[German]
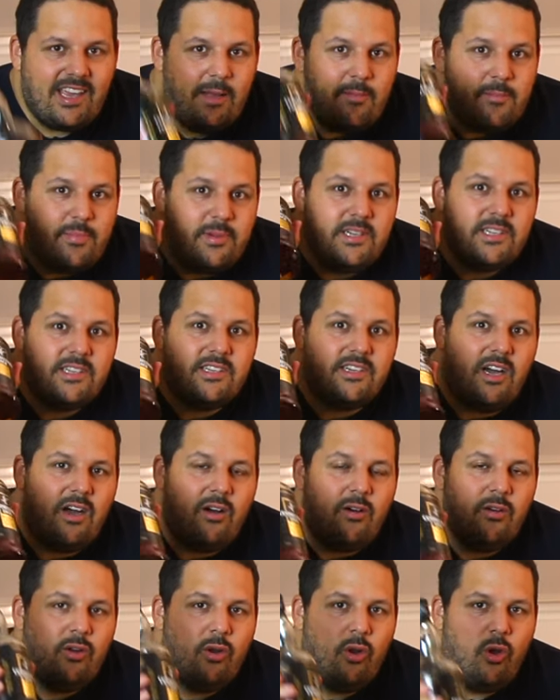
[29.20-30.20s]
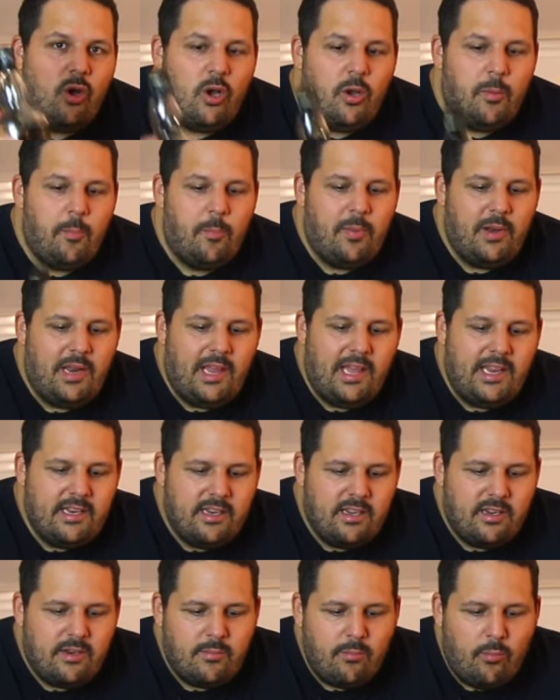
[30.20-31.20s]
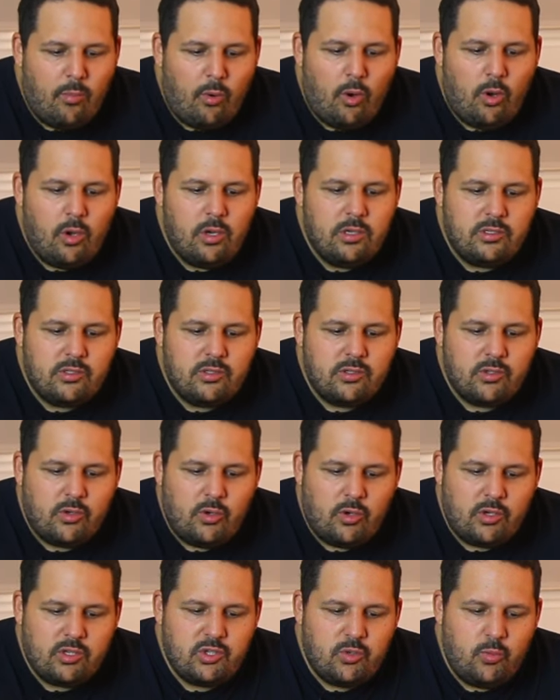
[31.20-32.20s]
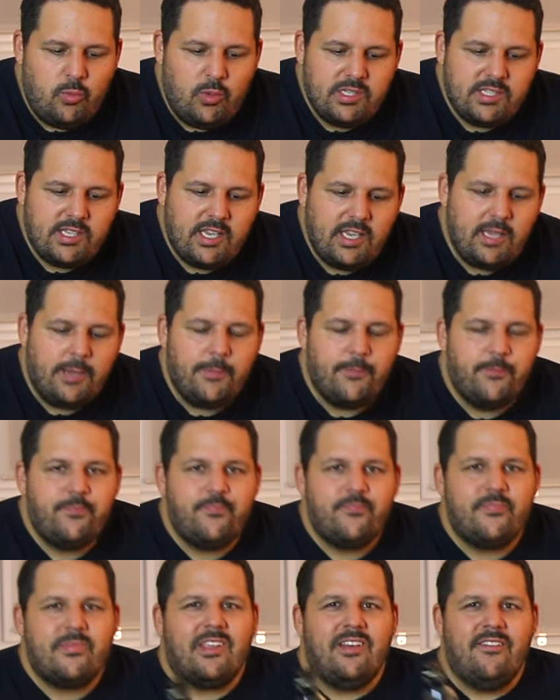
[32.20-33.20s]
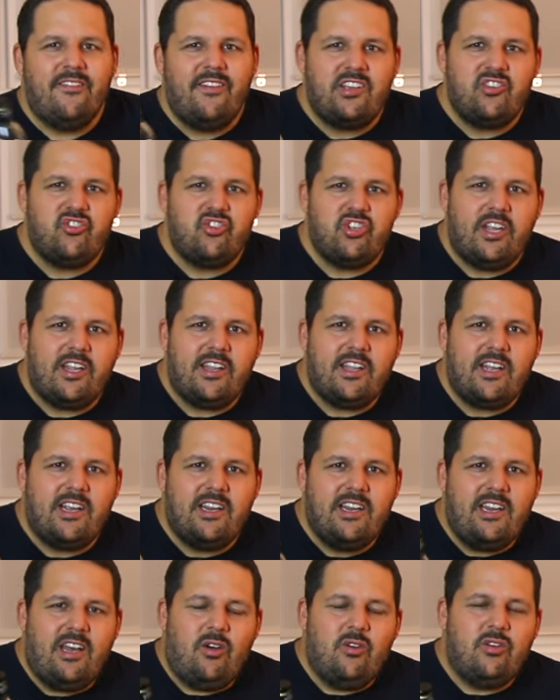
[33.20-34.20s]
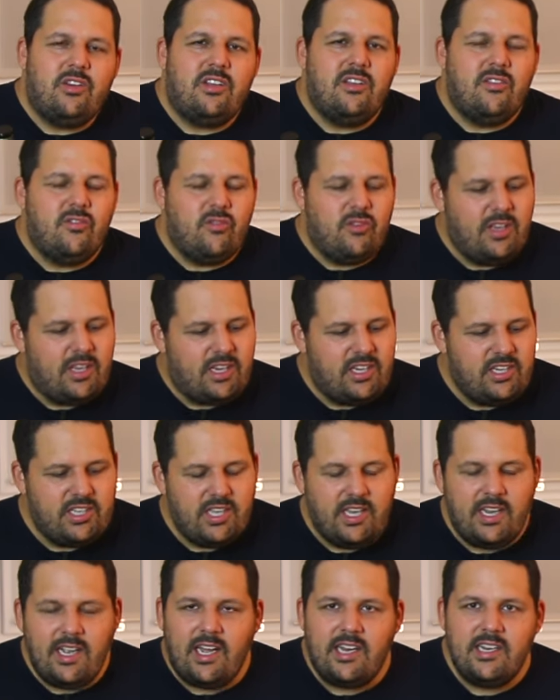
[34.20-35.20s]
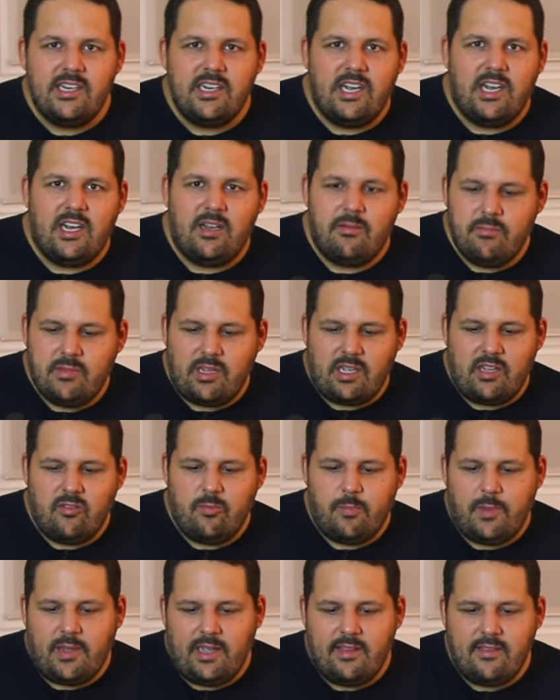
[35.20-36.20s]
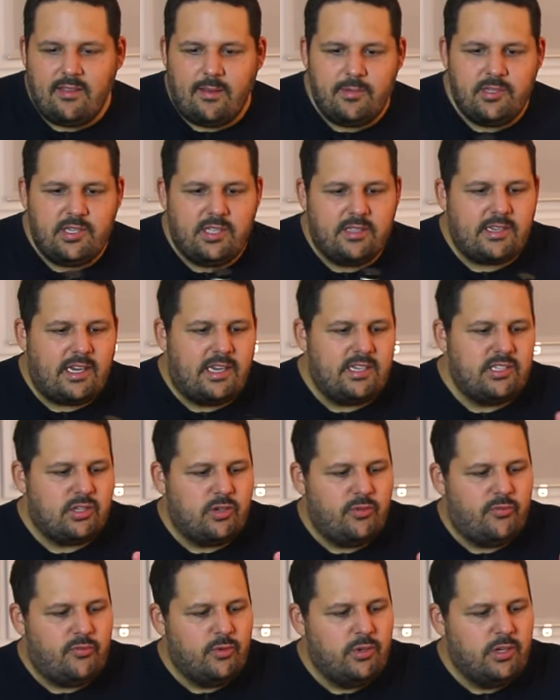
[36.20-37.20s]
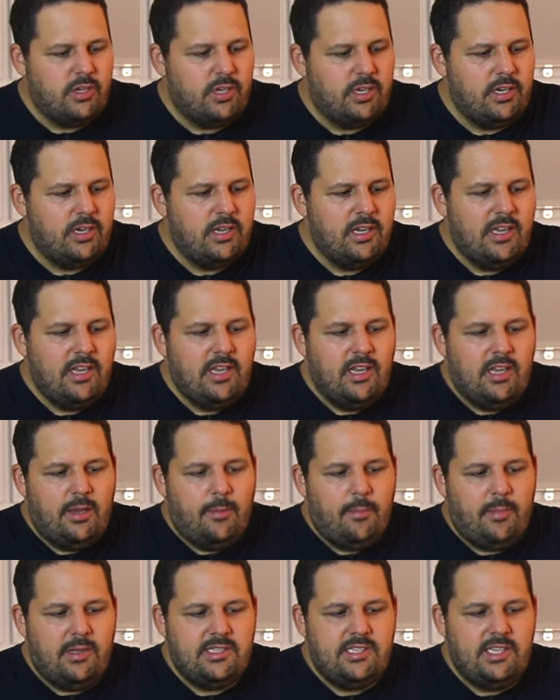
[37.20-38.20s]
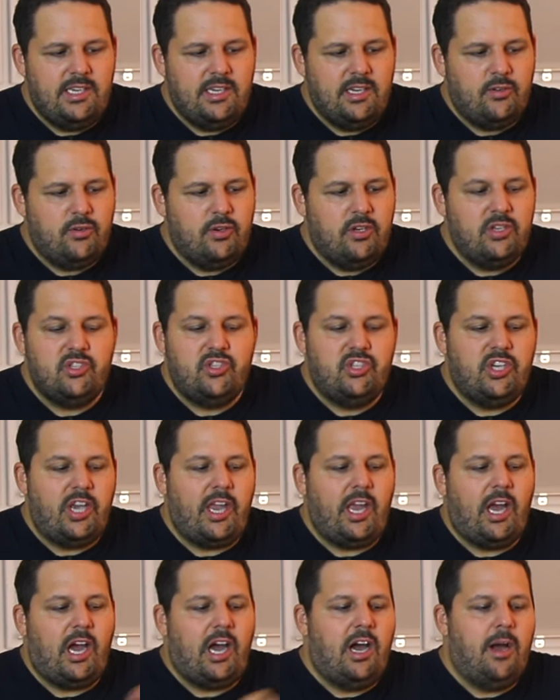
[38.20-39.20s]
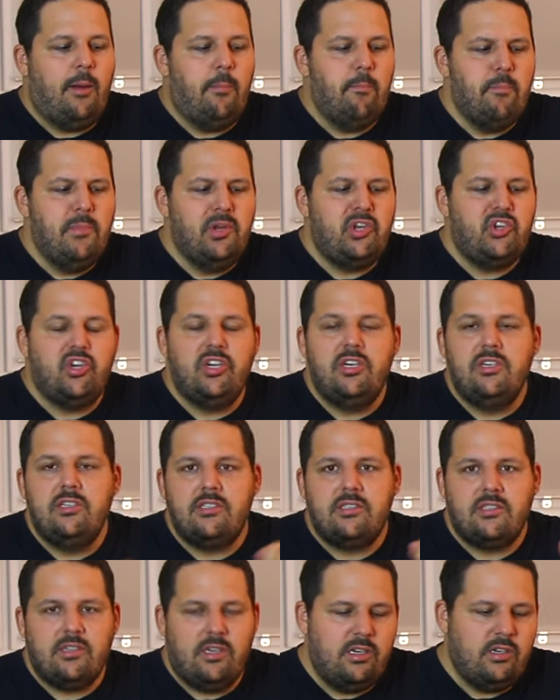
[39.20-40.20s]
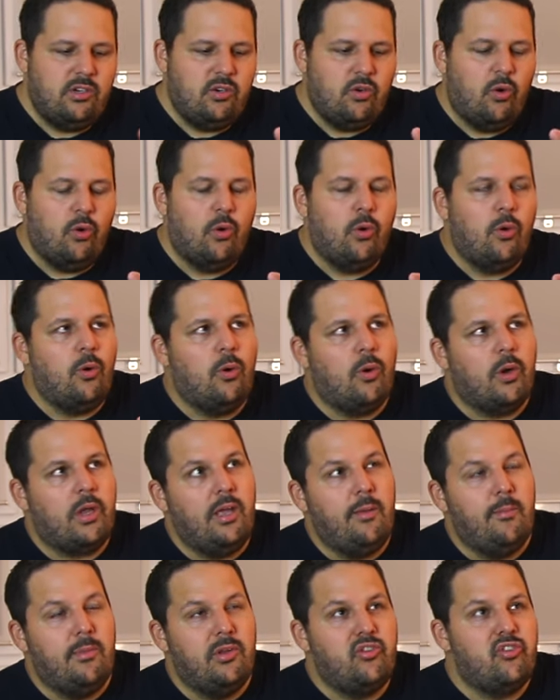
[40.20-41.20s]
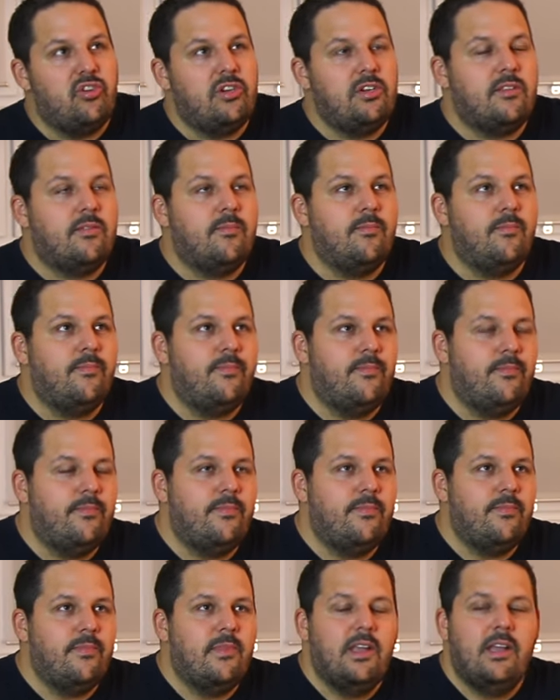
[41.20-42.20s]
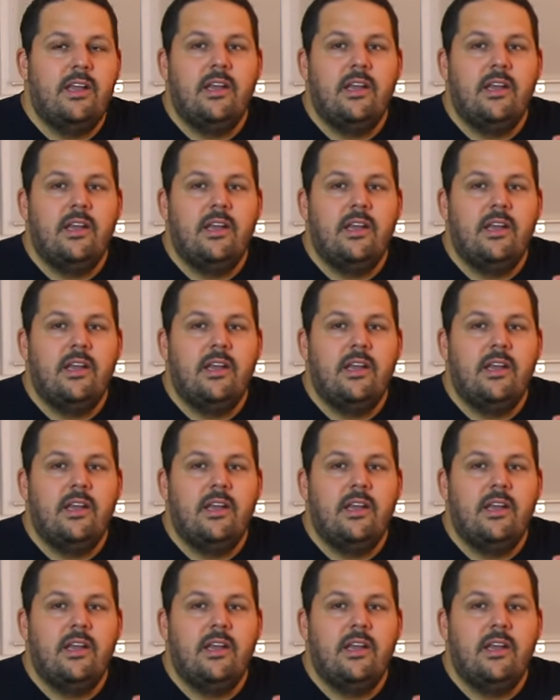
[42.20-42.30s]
Campbelltown Loch Blended Malt Scotch Whisky. Was steckt da genau drin? So die richtigen Angaben, Transparenz habe ich jetzt gar nicht gefunden. Man sieht natürlich J.R. Mitchells Co. Okay, Mitchells. Mhm.